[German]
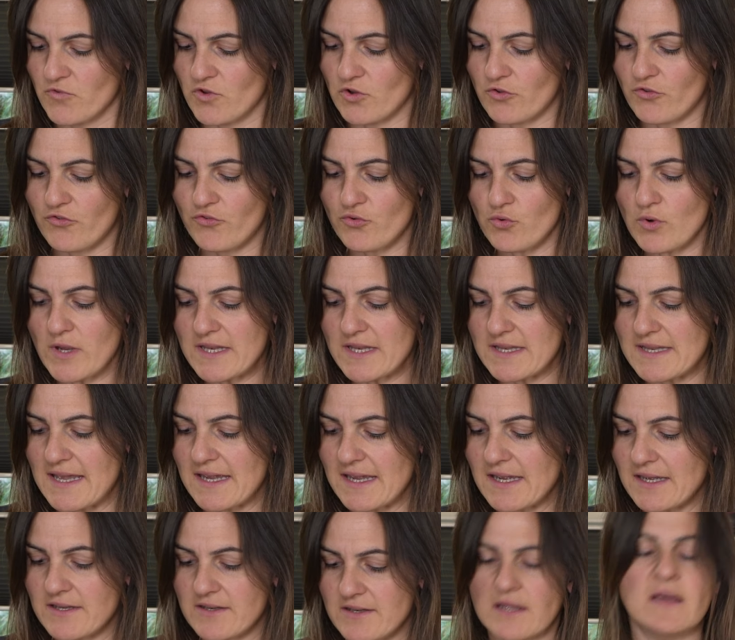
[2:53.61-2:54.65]
dazu
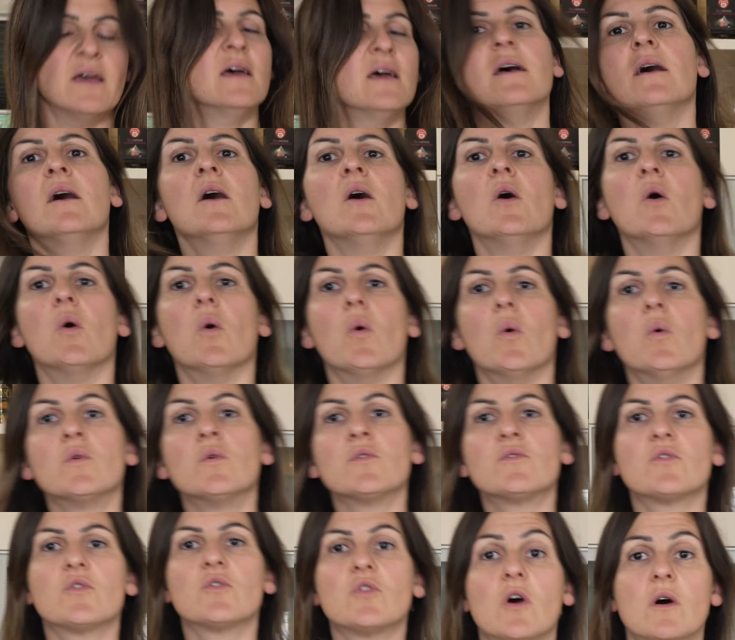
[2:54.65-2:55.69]
gedeckt
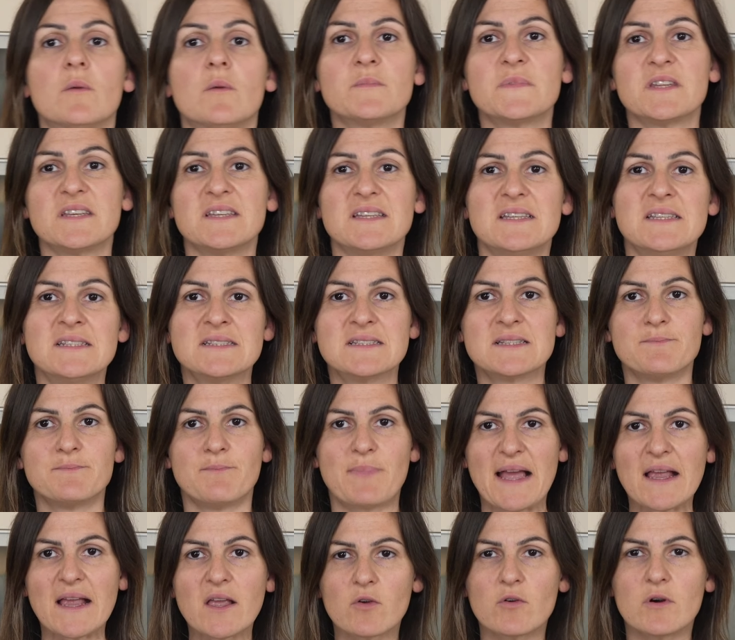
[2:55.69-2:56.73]
und kommt ins
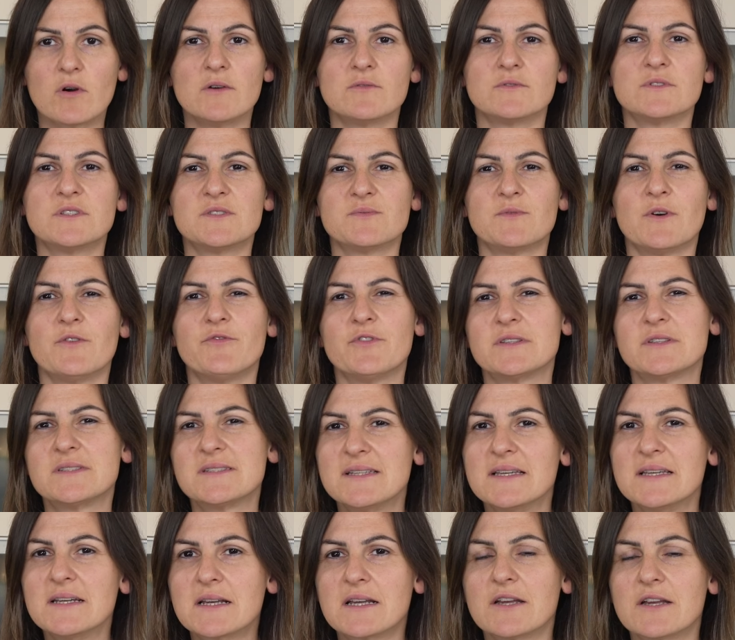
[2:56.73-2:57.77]
Backrohr und zwar für
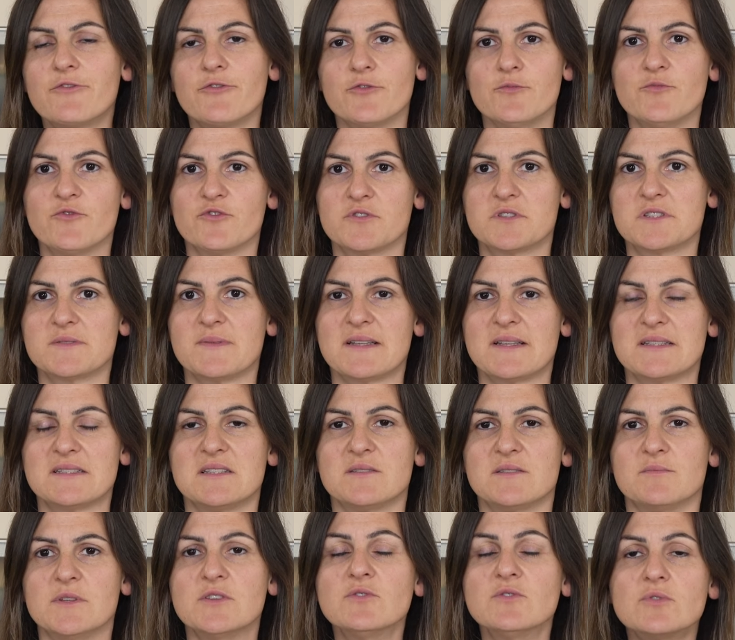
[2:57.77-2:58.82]
circa
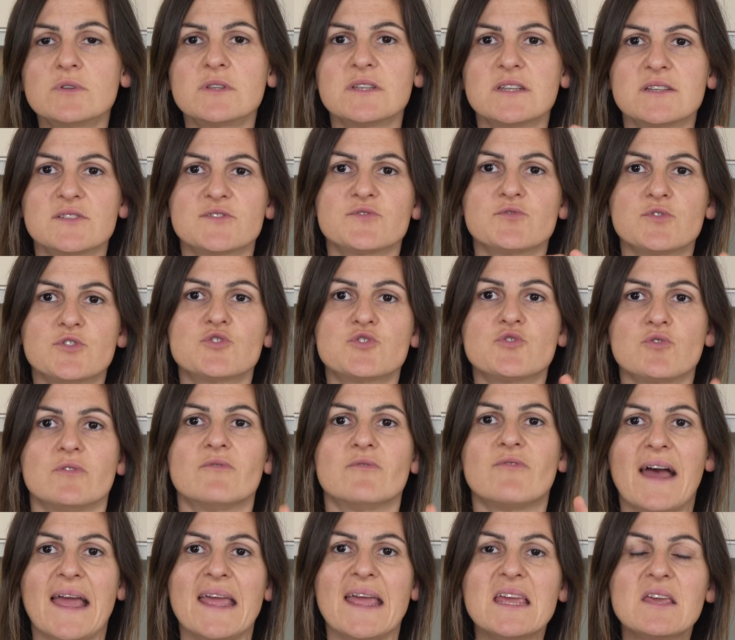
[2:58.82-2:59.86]
25 Minuten. Er soll
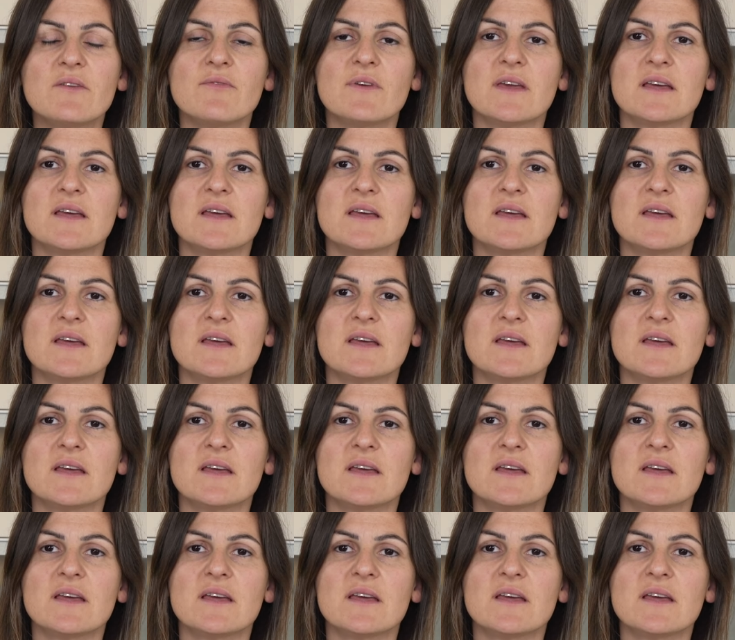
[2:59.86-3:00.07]
schön weich